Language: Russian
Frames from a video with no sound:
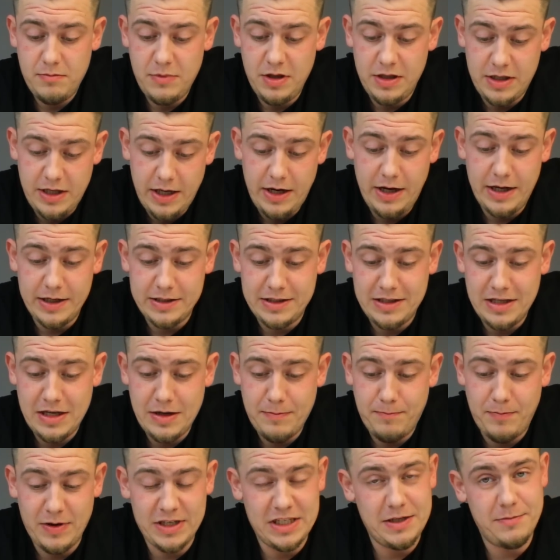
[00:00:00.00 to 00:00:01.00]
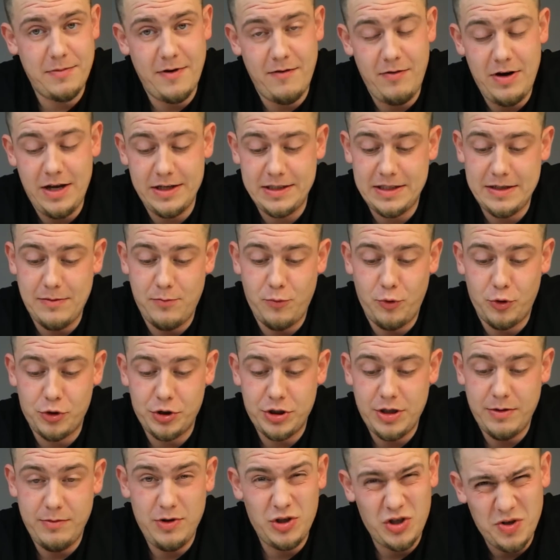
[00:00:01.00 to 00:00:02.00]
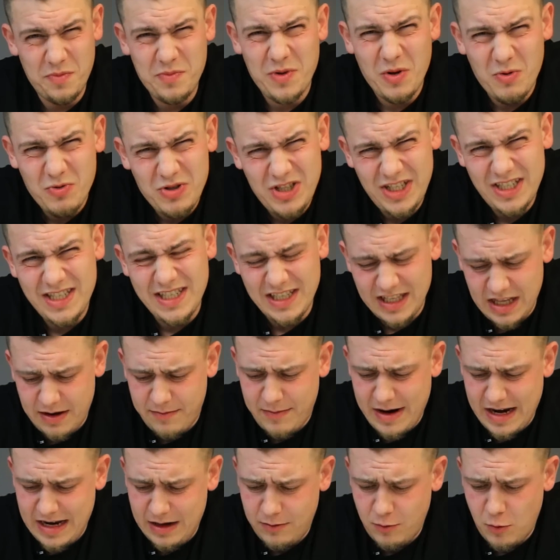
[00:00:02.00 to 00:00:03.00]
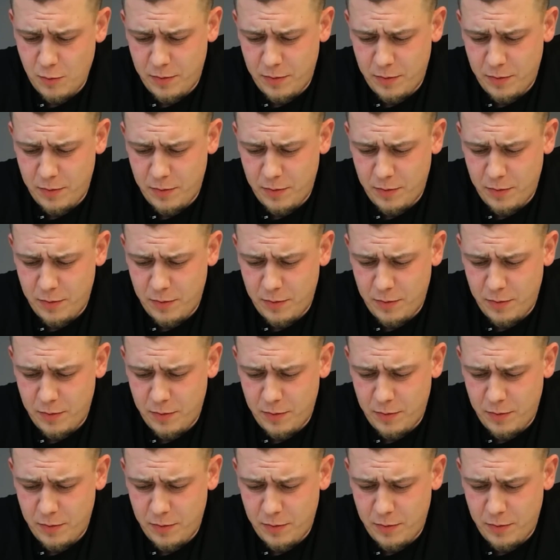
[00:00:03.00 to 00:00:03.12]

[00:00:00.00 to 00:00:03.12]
Интересное, позабавляться можно, еще бы научиться нормально им